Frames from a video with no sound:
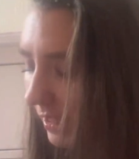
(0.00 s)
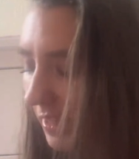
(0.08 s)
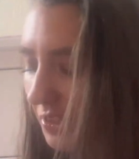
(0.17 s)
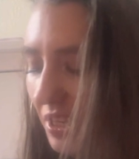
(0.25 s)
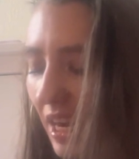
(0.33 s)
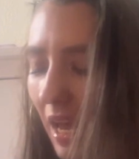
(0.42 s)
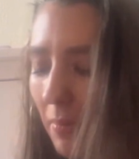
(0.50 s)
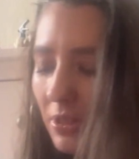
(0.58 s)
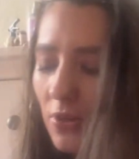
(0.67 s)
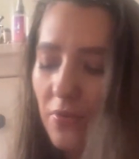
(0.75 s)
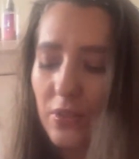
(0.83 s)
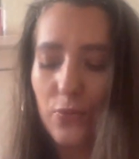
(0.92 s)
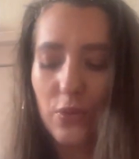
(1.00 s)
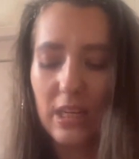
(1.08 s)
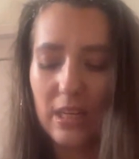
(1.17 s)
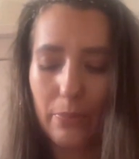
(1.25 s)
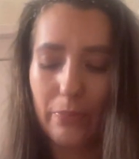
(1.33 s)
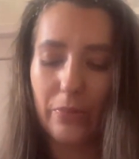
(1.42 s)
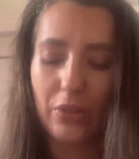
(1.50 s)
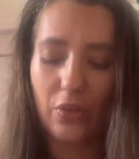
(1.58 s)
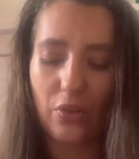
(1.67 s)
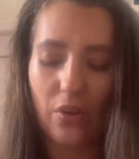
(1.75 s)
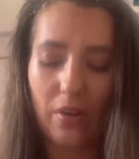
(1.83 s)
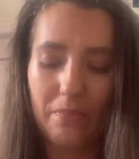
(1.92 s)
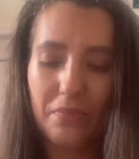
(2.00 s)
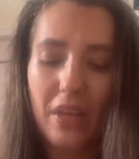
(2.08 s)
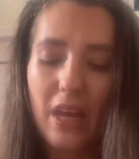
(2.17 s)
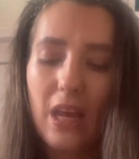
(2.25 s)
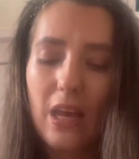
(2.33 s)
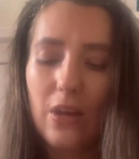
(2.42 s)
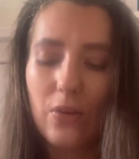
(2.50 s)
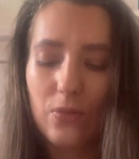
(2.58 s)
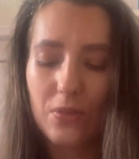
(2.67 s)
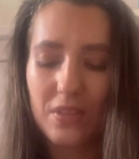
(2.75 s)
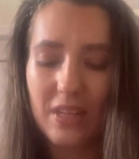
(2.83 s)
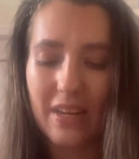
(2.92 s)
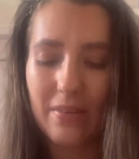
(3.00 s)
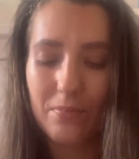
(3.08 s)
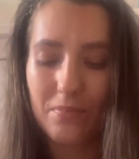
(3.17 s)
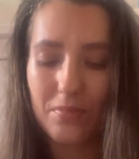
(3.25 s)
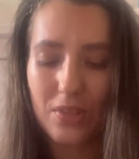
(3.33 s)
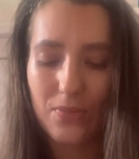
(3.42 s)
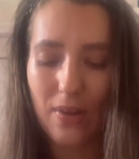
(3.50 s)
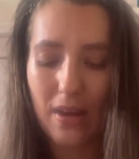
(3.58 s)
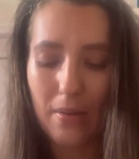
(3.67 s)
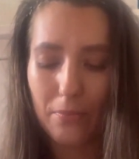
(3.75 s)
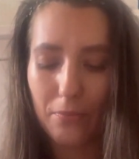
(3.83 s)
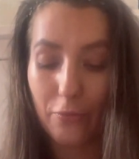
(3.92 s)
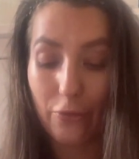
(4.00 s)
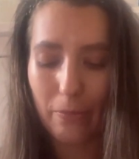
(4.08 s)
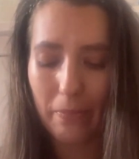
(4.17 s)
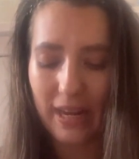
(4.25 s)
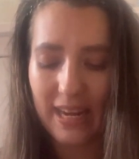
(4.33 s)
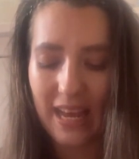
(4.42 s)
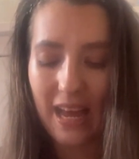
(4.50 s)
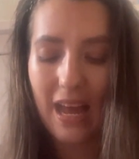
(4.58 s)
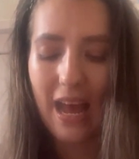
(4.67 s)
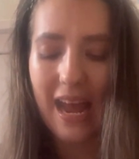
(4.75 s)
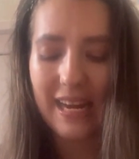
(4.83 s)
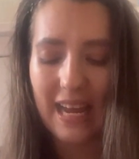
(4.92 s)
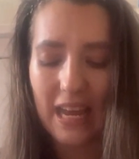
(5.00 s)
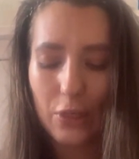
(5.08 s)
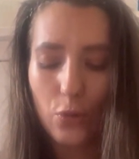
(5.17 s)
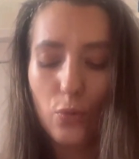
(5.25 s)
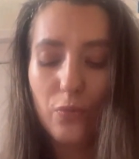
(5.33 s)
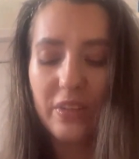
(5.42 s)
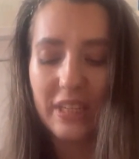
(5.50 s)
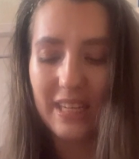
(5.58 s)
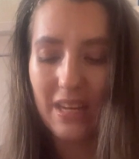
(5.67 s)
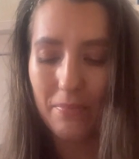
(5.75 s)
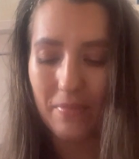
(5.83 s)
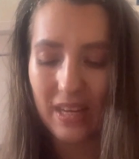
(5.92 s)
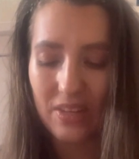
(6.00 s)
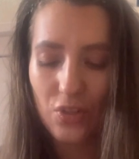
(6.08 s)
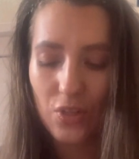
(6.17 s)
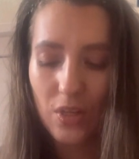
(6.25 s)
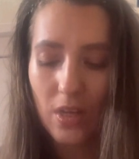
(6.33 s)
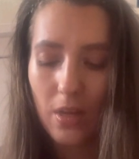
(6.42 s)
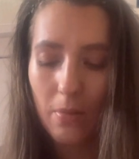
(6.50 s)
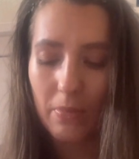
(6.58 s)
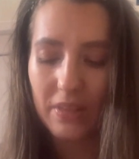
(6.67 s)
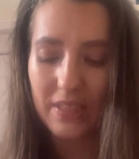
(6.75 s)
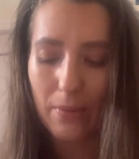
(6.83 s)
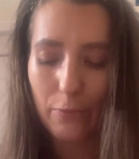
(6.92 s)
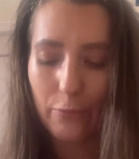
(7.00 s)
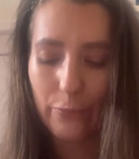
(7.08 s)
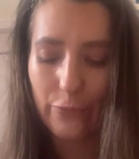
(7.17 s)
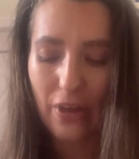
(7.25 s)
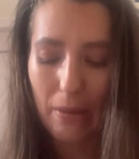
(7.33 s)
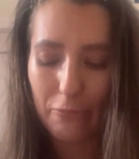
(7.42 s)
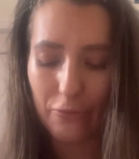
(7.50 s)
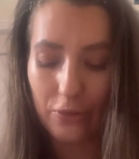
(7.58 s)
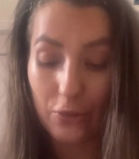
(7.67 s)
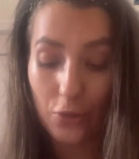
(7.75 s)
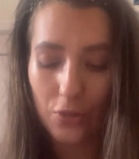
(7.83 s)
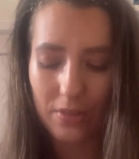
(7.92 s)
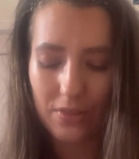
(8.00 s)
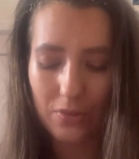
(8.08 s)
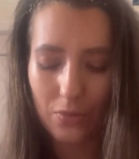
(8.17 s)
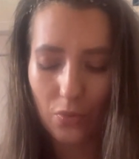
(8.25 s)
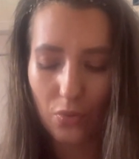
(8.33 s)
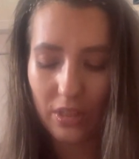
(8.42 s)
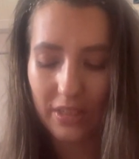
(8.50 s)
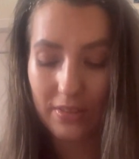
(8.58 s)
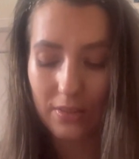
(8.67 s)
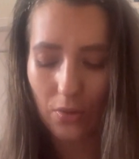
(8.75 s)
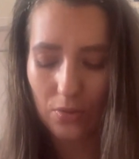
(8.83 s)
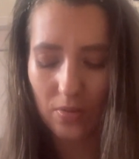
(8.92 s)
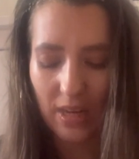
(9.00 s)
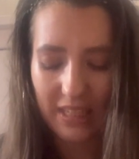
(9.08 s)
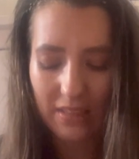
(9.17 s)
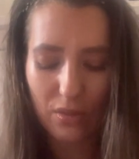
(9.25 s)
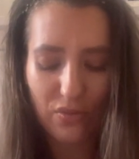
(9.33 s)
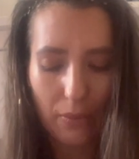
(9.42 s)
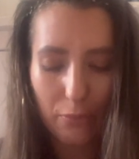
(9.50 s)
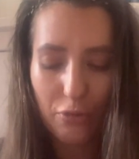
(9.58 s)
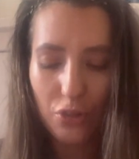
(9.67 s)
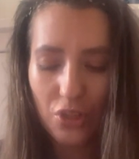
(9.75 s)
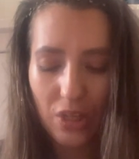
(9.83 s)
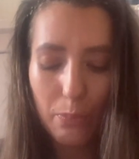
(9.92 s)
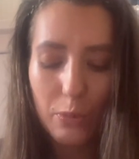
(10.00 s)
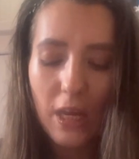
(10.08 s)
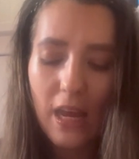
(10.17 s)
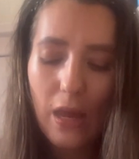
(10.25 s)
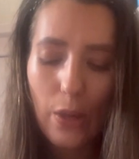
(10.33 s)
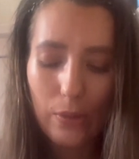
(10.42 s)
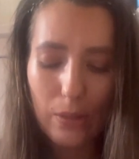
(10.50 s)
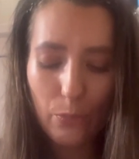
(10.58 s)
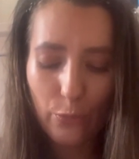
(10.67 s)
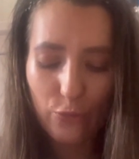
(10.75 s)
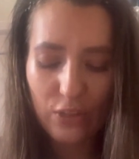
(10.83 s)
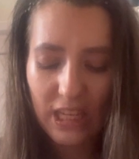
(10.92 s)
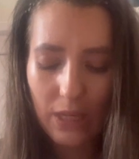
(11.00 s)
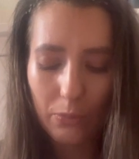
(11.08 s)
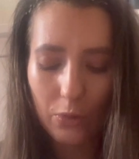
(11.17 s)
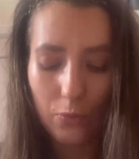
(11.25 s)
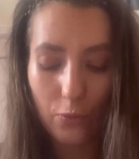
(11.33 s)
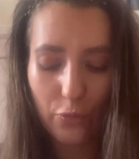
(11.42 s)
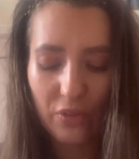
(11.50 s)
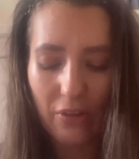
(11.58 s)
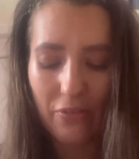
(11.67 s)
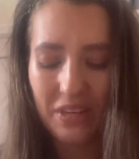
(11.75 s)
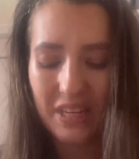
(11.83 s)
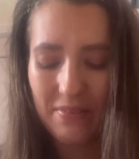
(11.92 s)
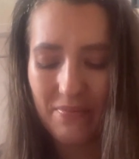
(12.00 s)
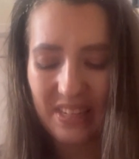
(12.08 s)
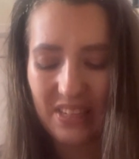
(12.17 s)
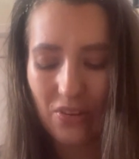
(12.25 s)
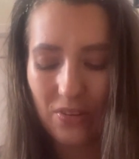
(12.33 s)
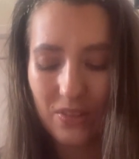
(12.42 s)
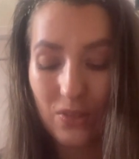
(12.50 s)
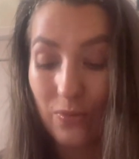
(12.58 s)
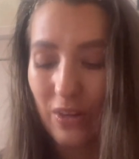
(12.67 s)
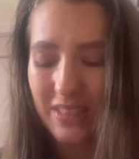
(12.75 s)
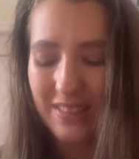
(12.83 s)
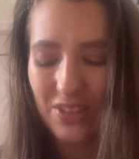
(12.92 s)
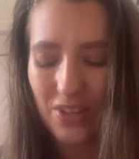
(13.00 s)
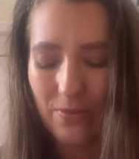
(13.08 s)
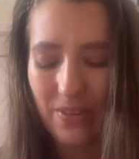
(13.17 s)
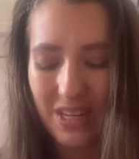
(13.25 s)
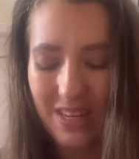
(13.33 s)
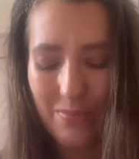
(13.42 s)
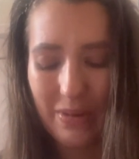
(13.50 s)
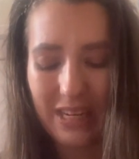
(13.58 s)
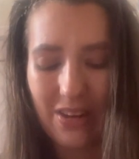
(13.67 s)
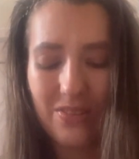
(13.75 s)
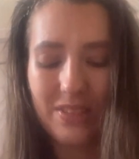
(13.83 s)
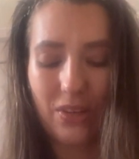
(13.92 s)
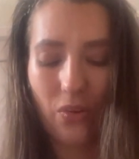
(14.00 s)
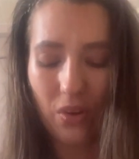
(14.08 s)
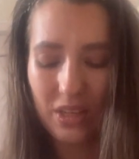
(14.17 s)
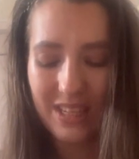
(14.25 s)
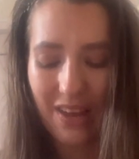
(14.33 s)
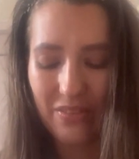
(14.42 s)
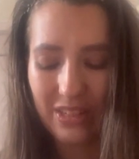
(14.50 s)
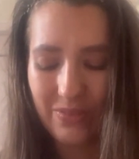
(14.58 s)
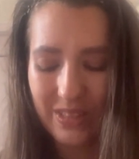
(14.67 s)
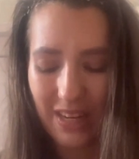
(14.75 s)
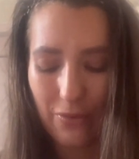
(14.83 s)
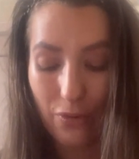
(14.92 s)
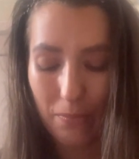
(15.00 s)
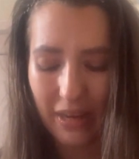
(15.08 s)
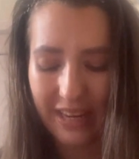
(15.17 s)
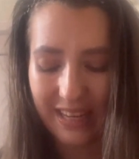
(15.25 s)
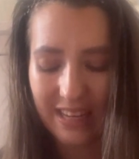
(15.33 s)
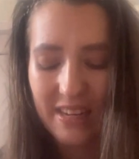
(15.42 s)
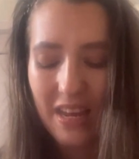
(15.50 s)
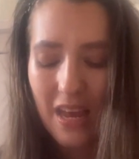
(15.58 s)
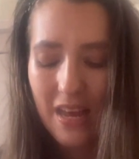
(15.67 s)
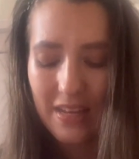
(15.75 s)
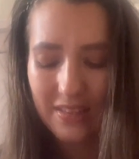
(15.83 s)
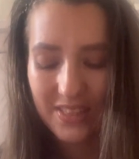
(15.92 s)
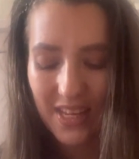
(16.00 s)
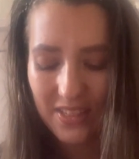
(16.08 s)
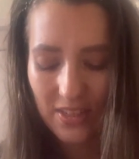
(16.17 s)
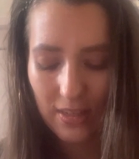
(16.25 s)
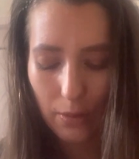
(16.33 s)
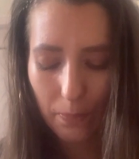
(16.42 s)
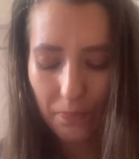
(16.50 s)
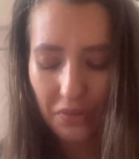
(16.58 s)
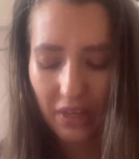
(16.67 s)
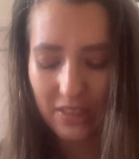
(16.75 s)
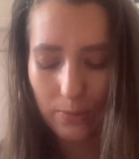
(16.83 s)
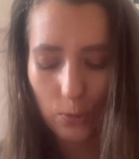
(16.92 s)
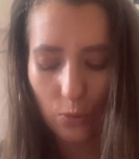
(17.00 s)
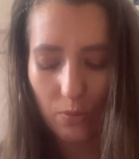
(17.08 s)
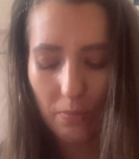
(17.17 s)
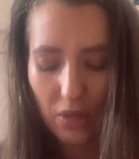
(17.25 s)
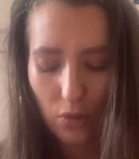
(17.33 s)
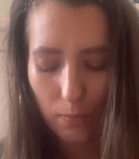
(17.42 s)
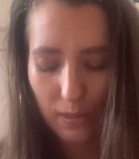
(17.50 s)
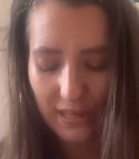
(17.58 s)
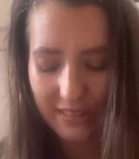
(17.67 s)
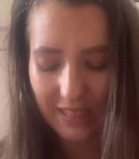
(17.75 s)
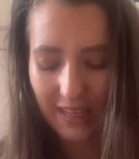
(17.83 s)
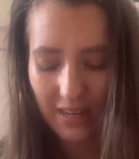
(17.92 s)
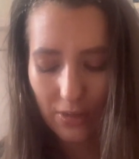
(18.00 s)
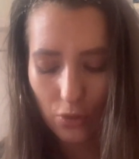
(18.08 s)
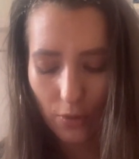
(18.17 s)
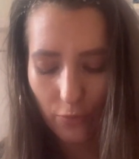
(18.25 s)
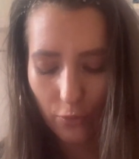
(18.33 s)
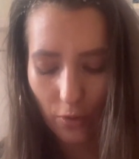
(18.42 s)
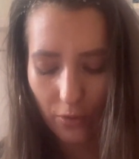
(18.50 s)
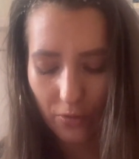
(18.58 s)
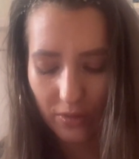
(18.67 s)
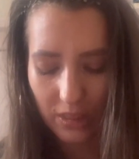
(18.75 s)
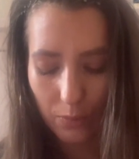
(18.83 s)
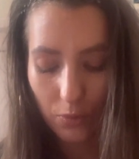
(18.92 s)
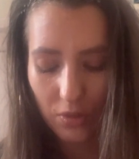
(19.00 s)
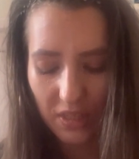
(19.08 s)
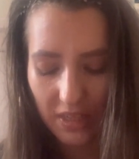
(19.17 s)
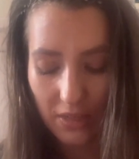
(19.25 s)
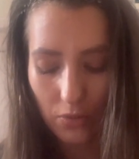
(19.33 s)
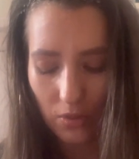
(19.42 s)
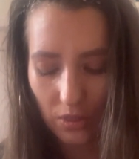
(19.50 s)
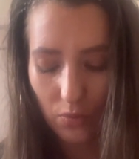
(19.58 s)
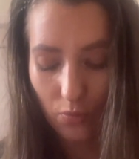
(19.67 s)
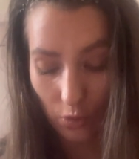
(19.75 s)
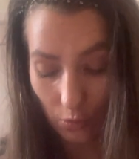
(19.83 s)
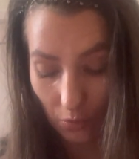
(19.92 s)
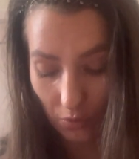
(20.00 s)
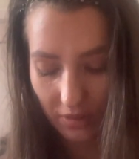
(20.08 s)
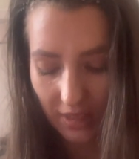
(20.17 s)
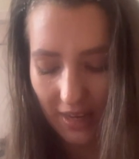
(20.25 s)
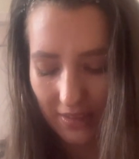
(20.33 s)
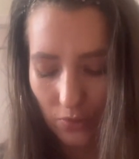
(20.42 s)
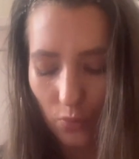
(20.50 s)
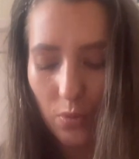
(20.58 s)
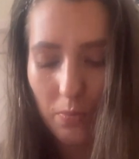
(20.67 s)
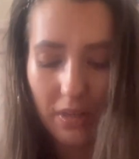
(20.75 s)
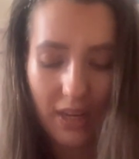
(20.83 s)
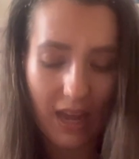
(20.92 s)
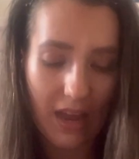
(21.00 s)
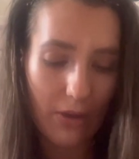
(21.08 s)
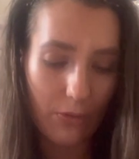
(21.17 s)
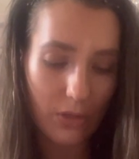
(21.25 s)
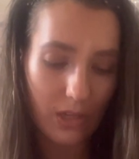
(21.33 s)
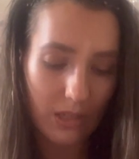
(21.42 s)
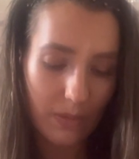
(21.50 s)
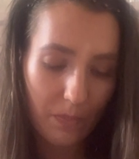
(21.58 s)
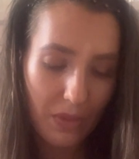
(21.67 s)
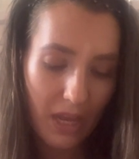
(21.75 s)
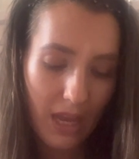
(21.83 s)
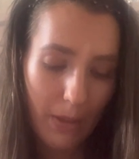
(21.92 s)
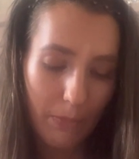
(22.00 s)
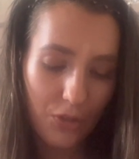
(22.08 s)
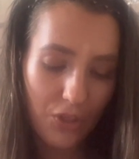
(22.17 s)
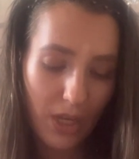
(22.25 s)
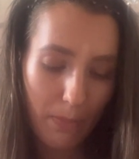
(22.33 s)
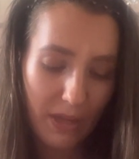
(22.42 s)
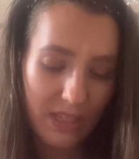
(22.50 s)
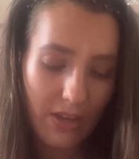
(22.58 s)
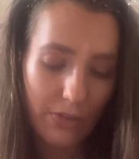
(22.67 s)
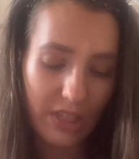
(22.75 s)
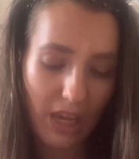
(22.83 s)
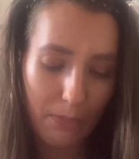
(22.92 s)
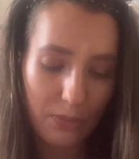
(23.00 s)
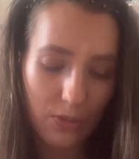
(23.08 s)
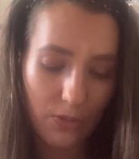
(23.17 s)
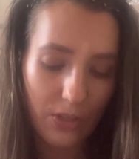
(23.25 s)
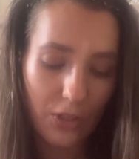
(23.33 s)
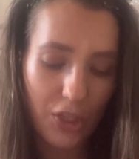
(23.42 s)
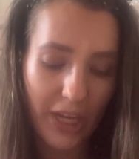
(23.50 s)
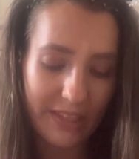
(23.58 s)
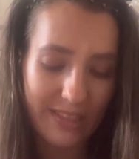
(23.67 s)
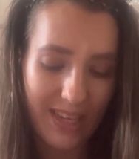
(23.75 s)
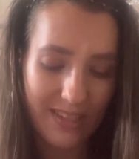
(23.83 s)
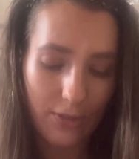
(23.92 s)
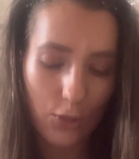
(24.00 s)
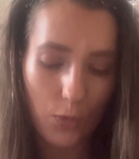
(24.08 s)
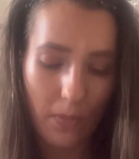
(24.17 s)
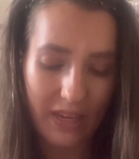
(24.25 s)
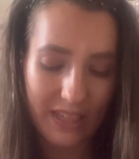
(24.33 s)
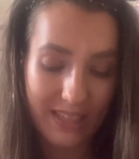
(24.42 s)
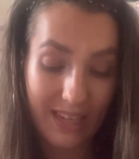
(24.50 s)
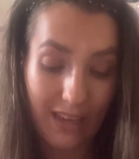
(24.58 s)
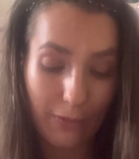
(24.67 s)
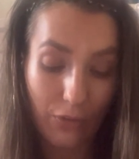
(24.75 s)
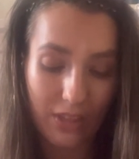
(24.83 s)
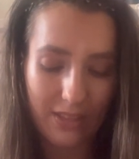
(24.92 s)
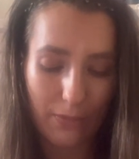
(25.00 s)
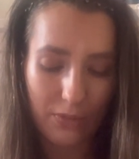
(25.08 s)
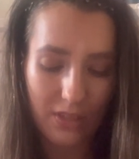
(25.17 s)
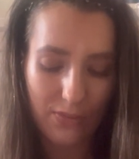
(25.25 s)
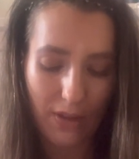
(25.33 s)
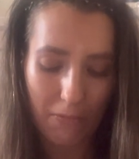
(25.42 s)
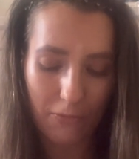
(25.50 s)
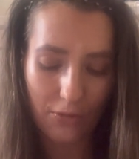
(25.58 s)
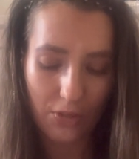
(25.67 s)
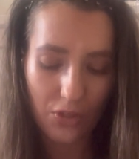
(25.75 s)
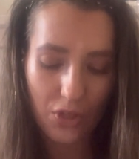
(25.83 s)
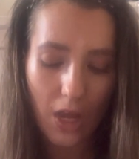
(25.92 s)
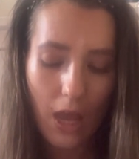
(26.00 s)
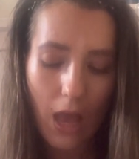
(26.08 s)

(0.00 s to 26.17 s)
und dann habe ich noch was für die Lippen mitgenommen. Und ähm, zwar von Balea I Like You Vanilla Match mit sanftem Farbfinish. Das ist cool, dass es auch so leichtes Farbfinish gibt. Lippenpflege mit dem Duft nach Vanillemakarons und als das schon Vanillemacarons, da konnte ich einmal nicht mehr dran vorbeigehen. Zarte Lippen, Rezepturen Mikroplastik, Inhaltsstoffe 99% natürlichen Ursprungs, Gras und Mineralöle. Mit Shea-Butter und Rapsöl schenkt zarte Geschmeidigkeit für ein sanftes Farbfinish.